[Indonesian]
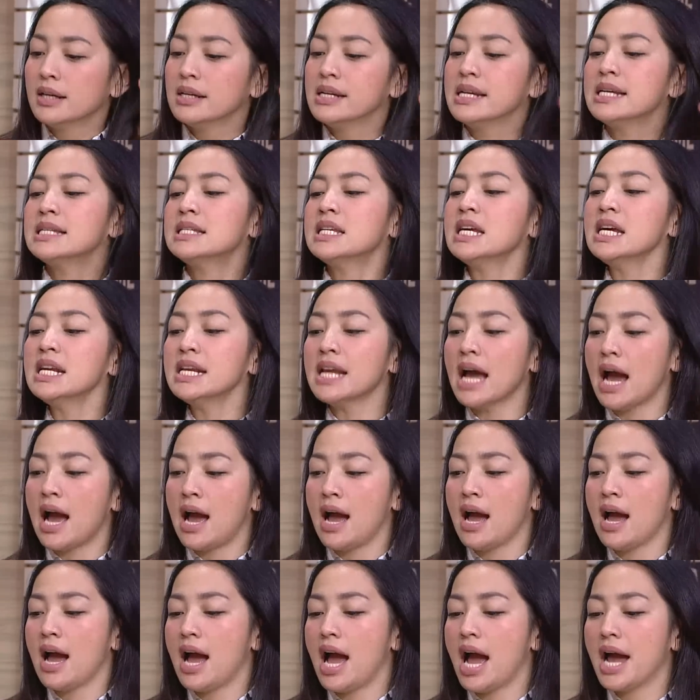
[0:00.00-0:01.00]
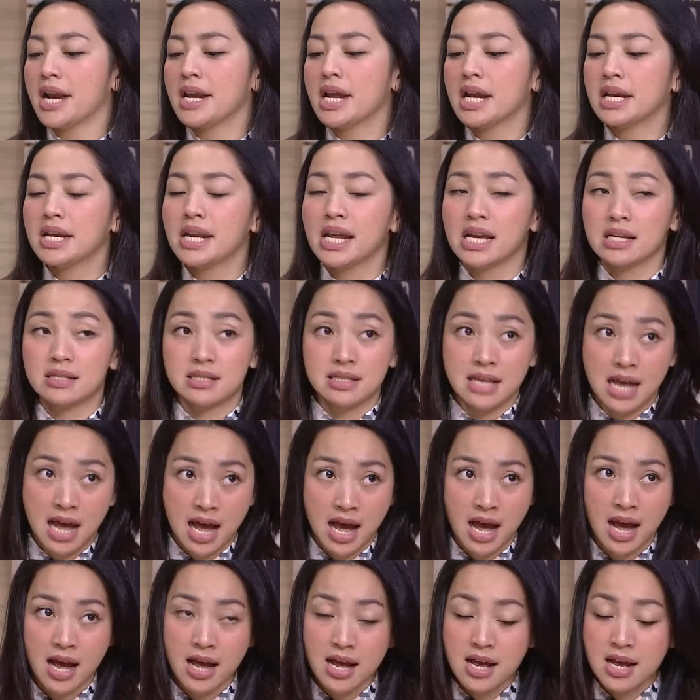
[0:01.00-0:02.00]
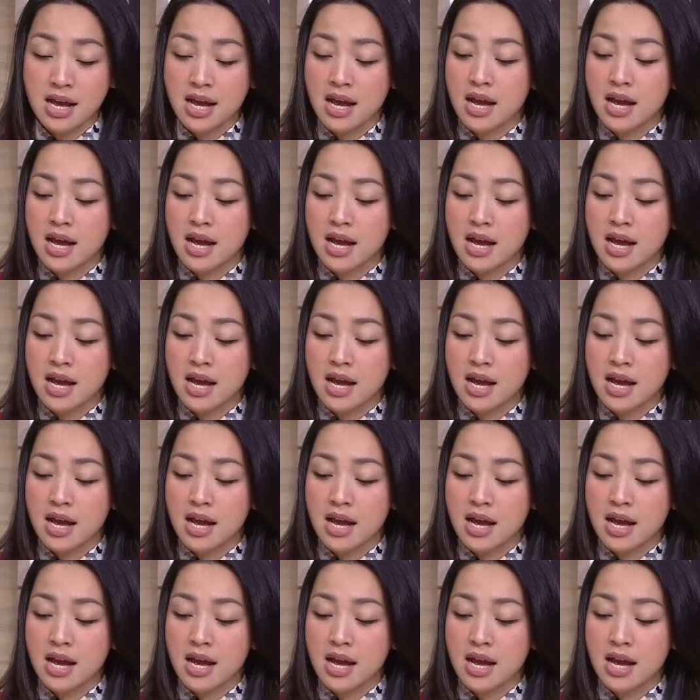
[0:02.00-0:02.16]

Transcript: Di Cina ada desa